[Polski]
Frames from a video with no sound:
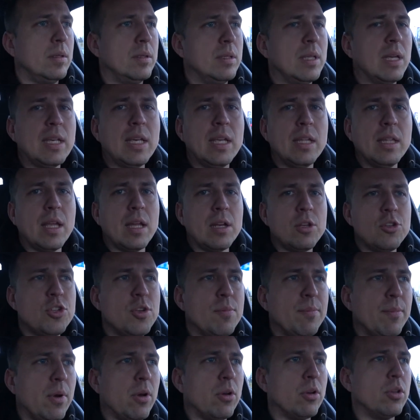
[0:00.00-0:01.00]
Takie
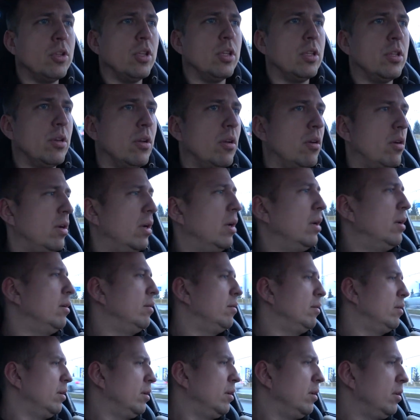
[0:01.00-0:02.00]
darcie mordy trochę.
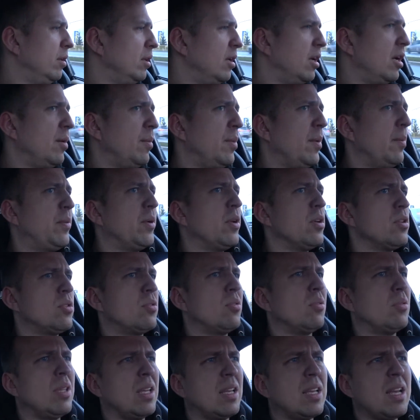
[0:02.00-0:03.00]
No po
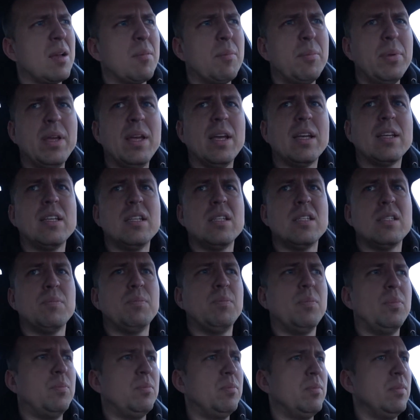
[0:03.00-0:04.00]
prostu, tak jakby jakiś,
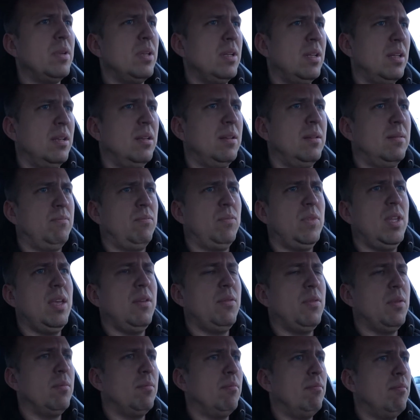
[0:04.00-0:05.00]
nie
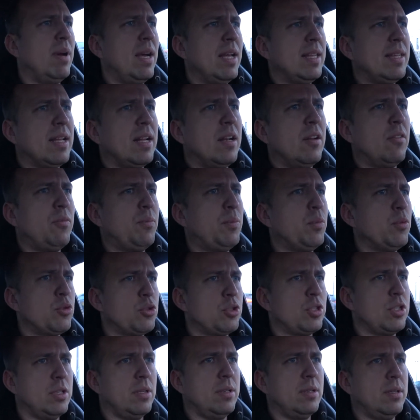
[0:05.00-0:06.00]
wiem, metal w
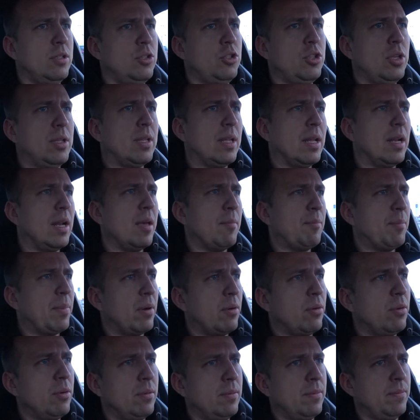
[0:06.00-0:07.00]
puszce się telepał.
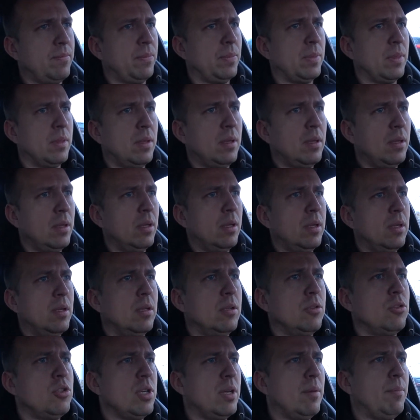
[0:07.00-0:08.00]

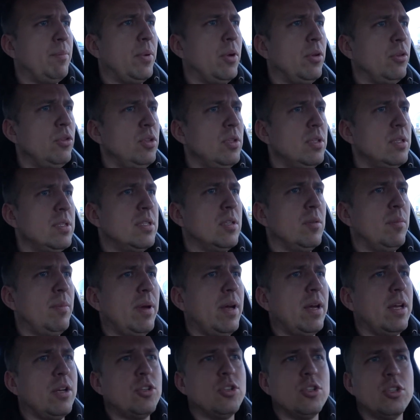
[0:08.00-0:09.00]
Trzeba podnieść,
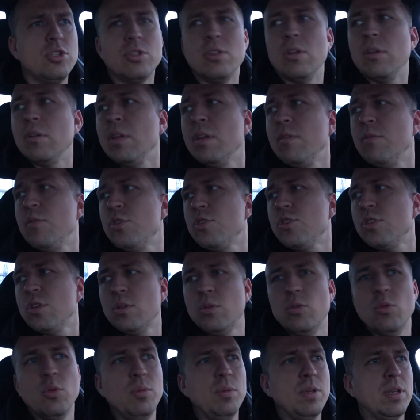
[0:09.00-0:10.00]
zobaczyć, no najwyżej
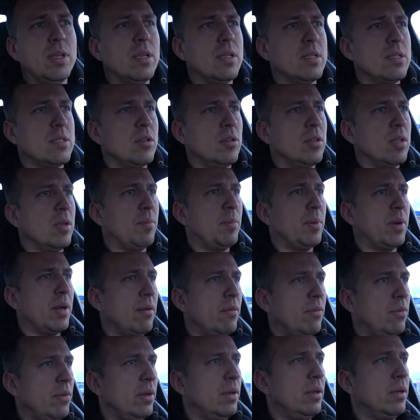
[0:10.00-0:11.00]
tłumik jest do
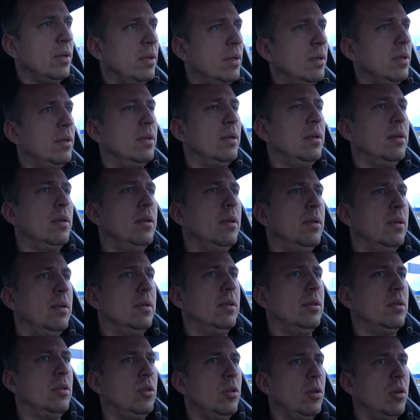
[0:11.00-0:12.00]
naprawy,
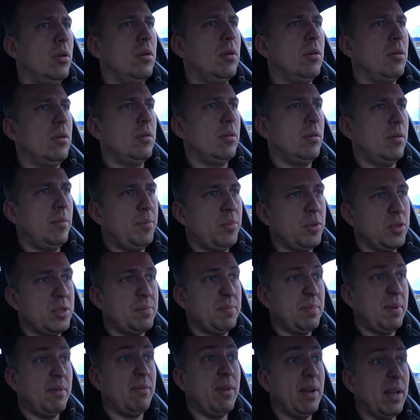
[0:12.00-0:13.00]
do
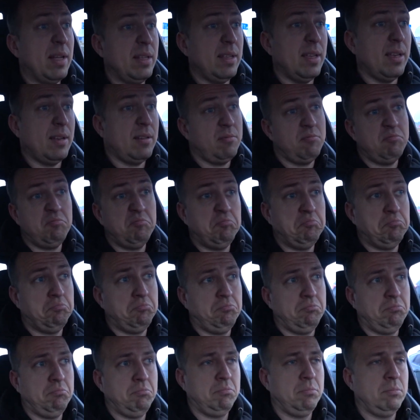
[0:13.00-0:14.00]
pospawania.
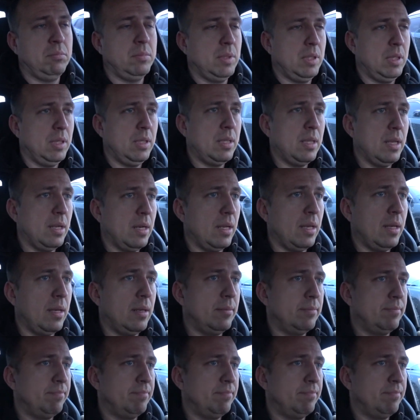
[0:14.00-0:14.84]
Tyle.